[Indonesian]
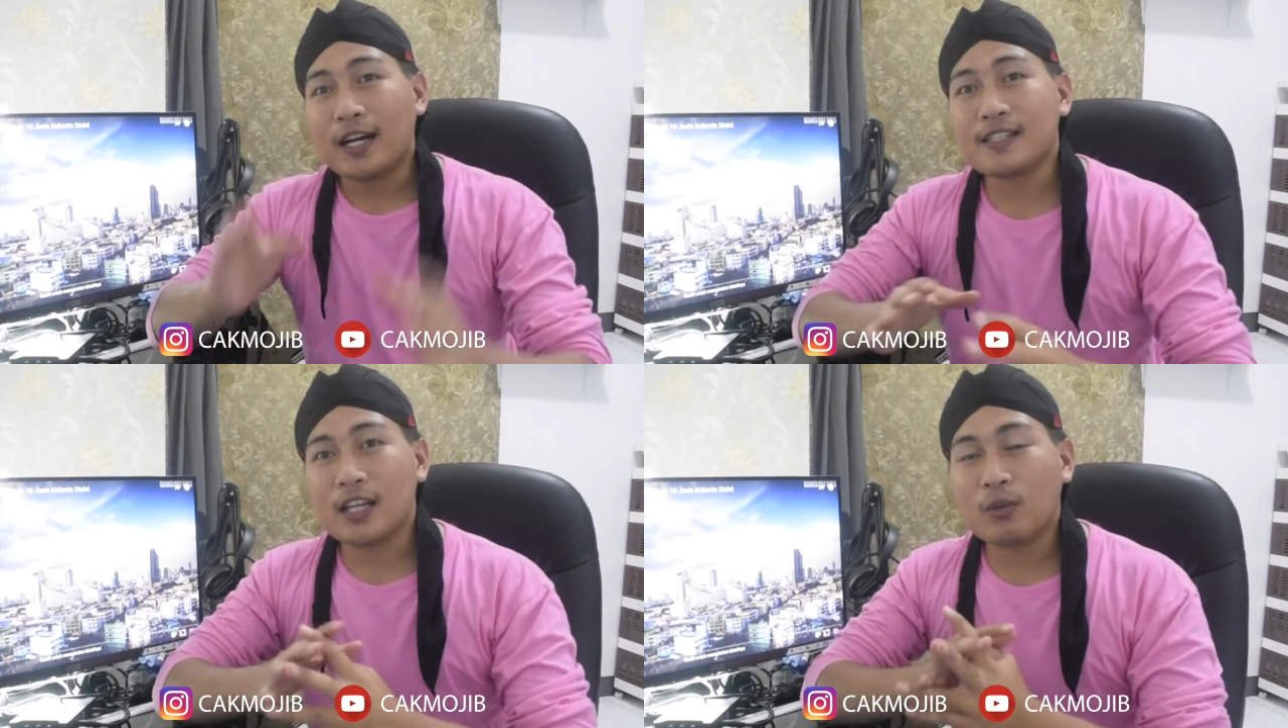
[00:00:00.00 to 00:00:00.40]

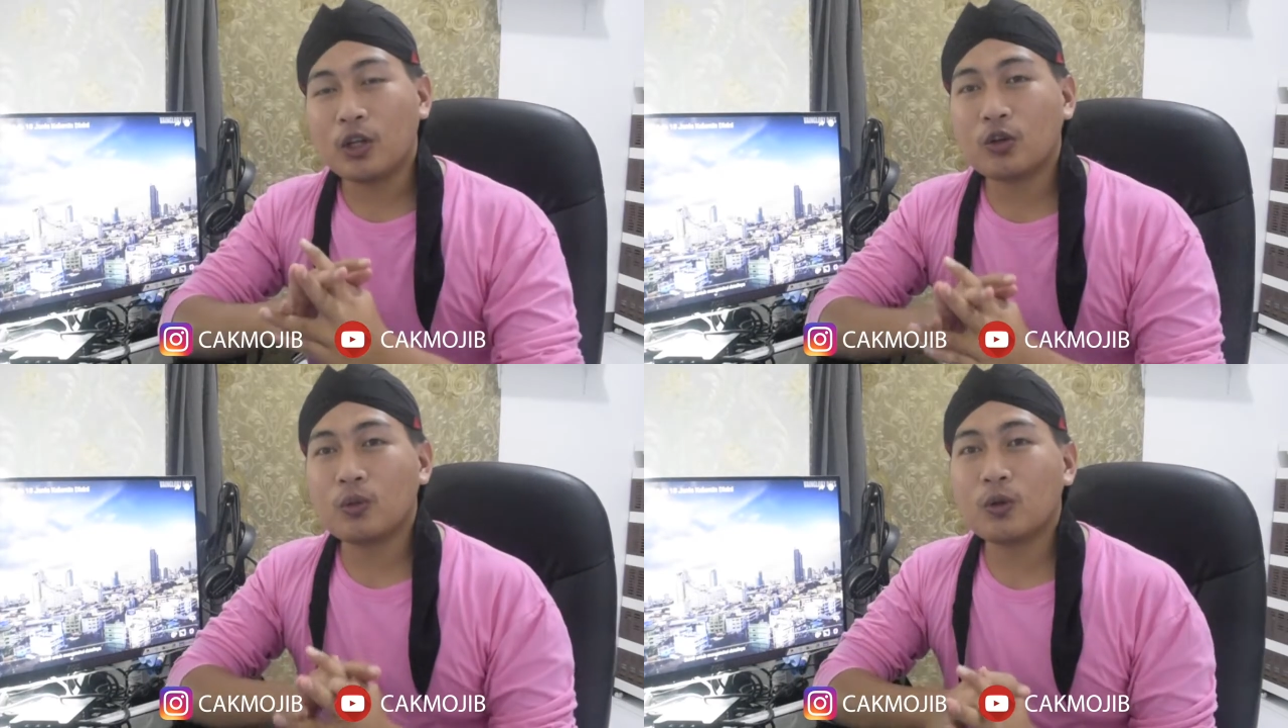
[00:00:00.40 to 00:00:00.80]

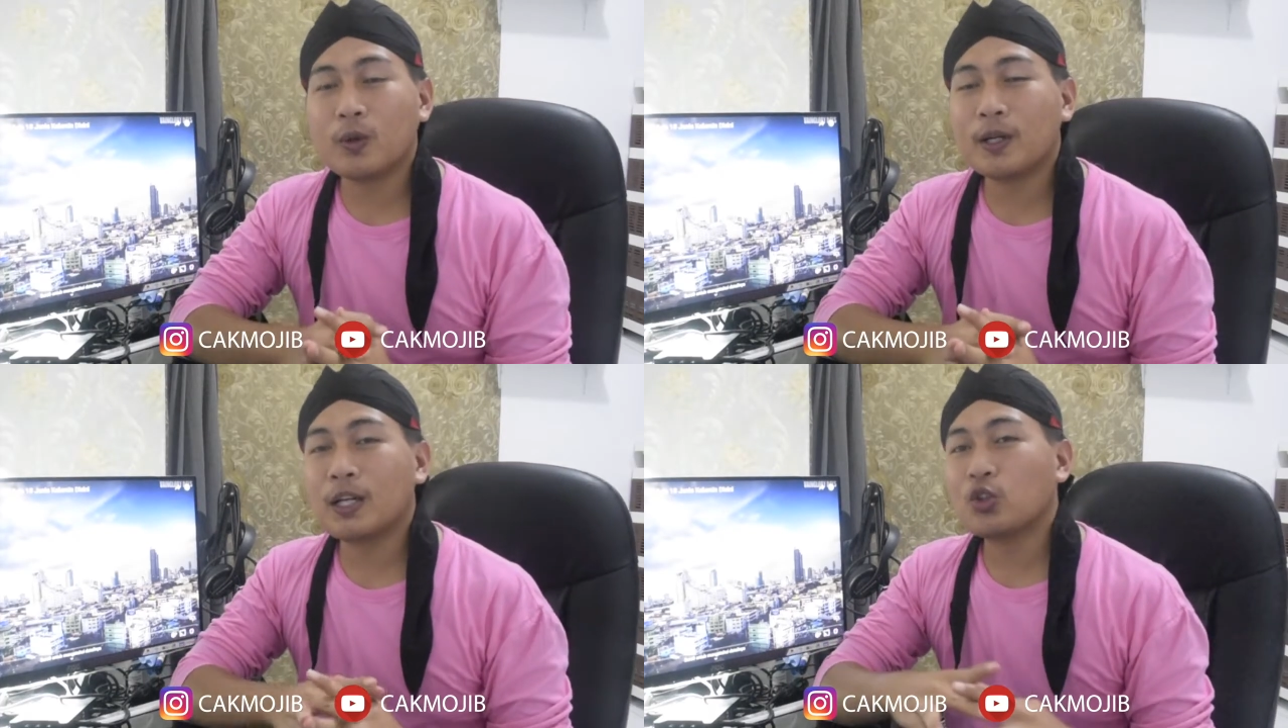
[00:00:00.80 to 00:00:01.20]
Assalamualaikum
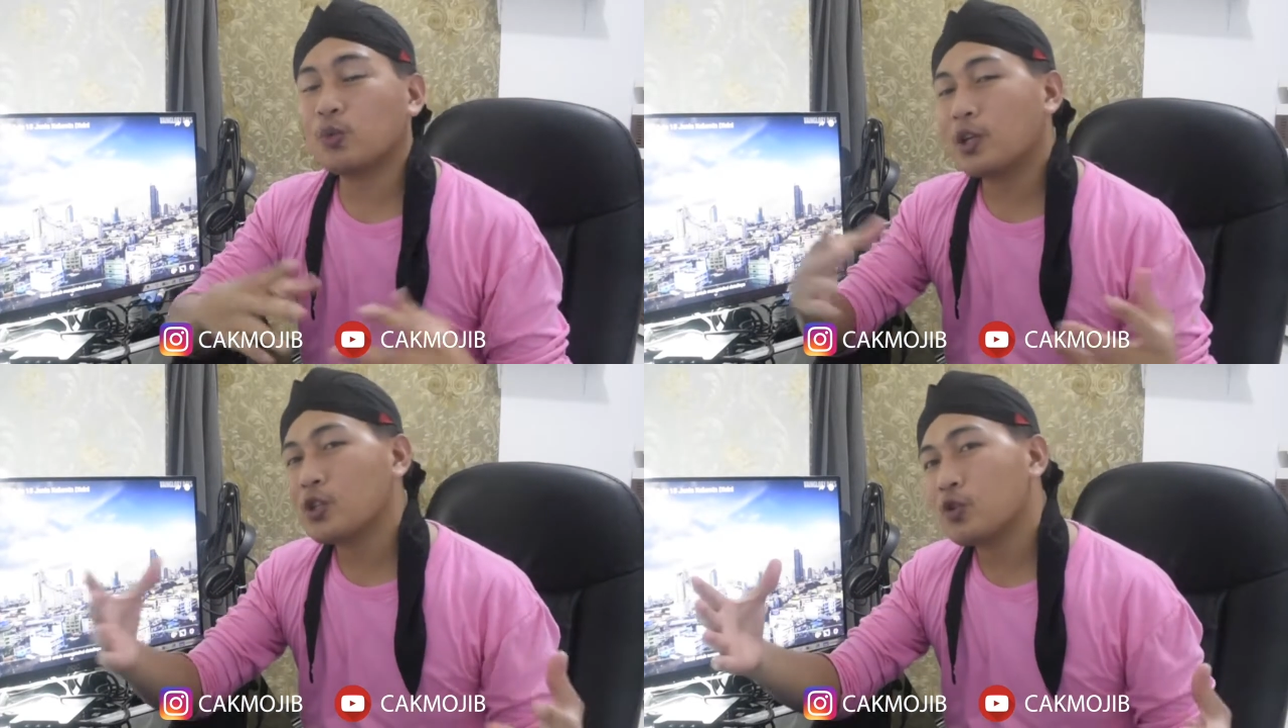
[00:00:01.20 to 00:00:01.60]
warahmatullahi wabarakatuh
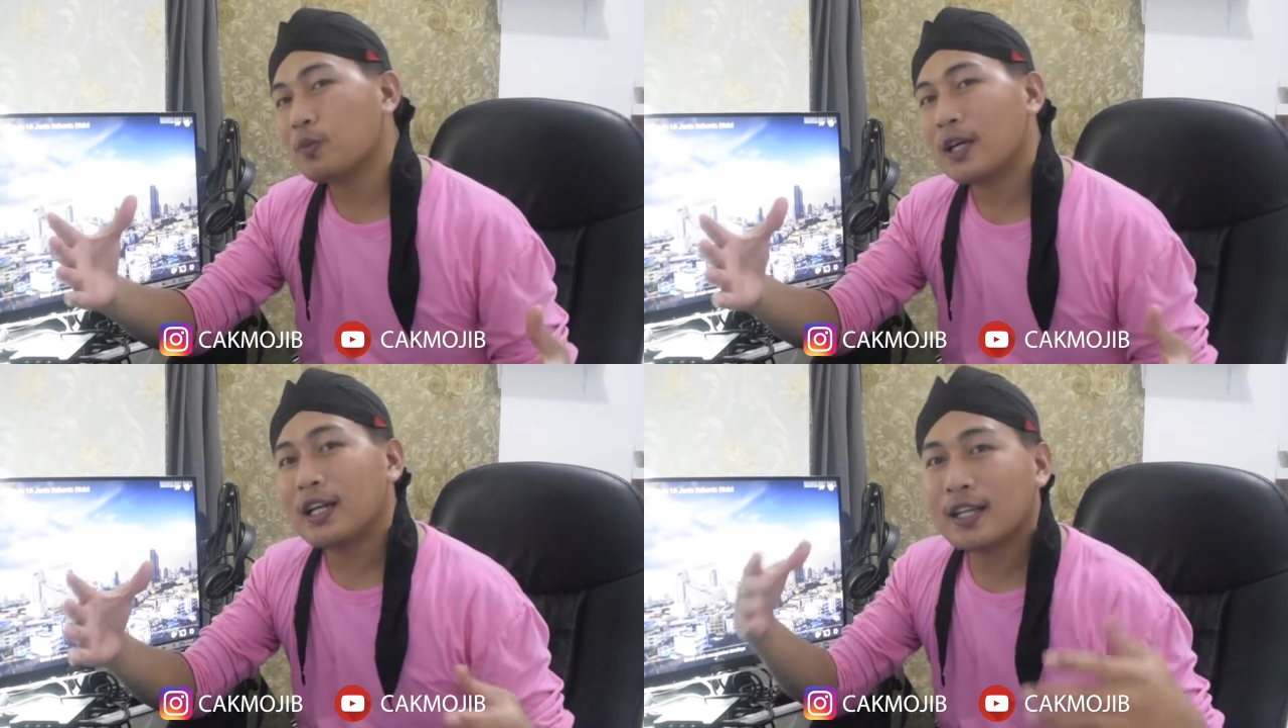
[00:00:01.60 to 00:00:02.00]

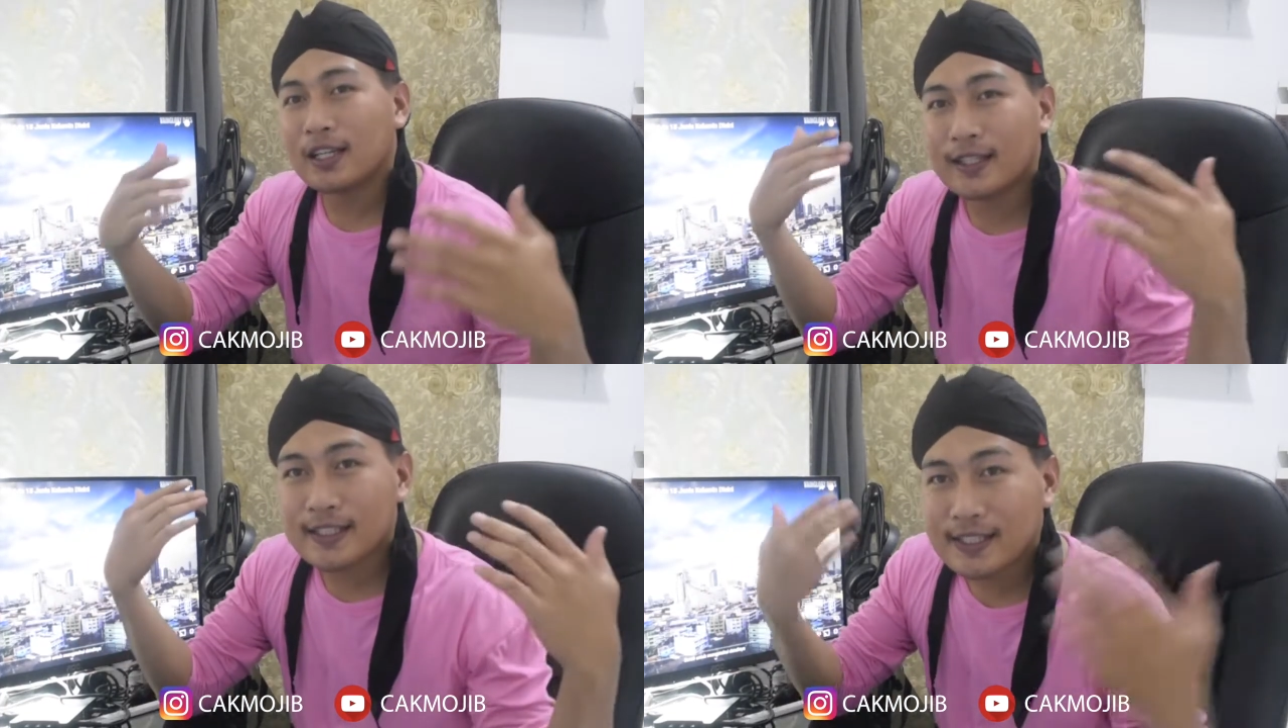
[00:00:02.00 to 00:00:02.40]
Berjumpa
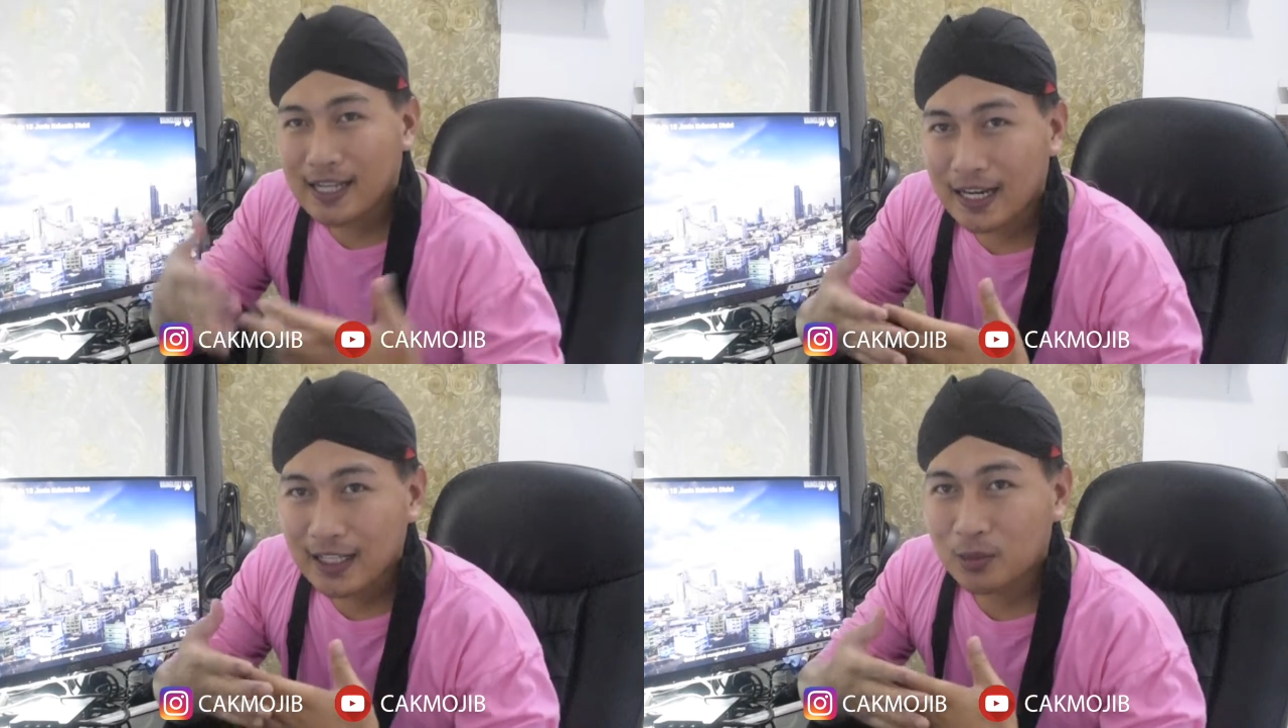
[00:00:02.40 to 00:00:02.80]
lagi dengan
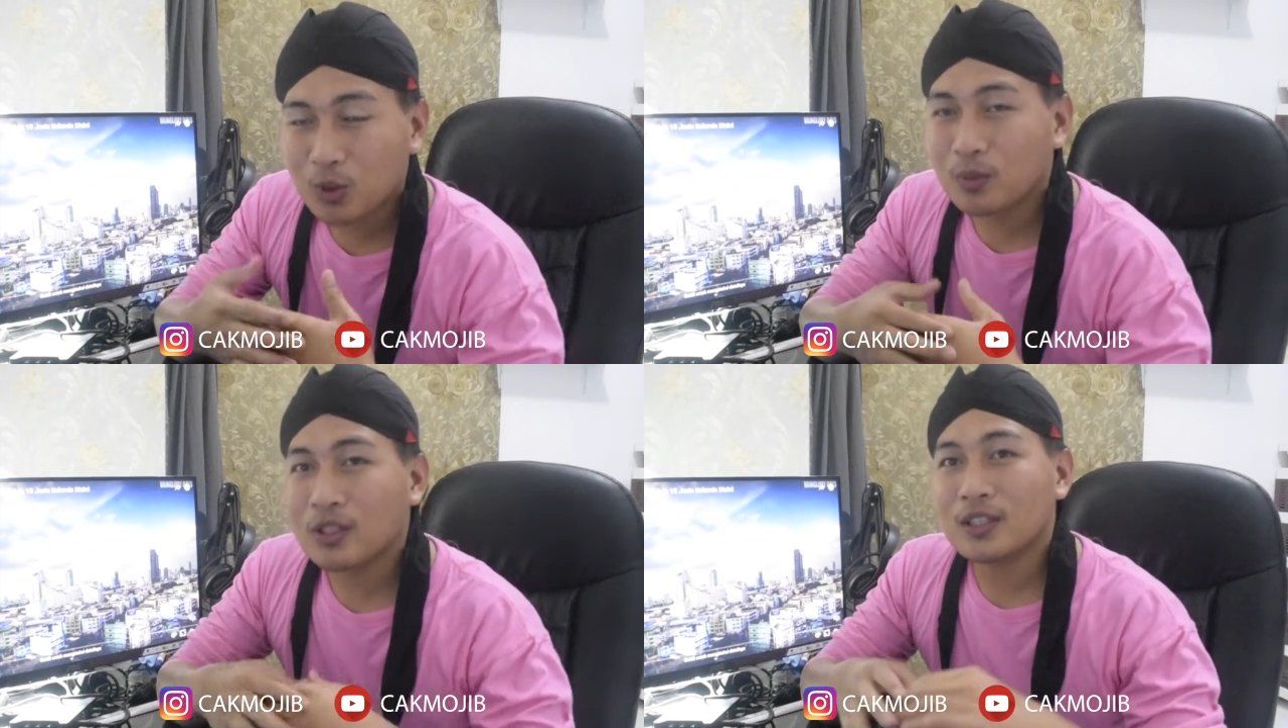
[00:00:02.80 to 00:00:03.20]
saya
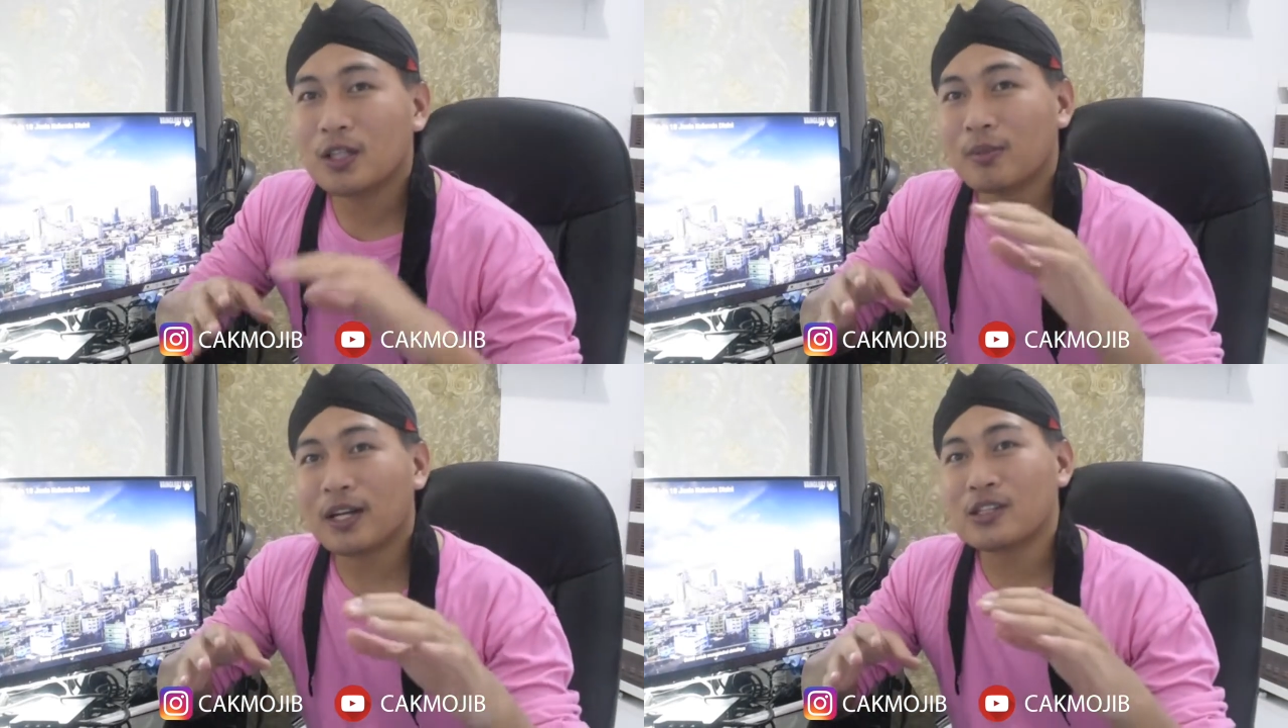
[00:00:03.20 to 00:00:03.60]
teman-teman Terima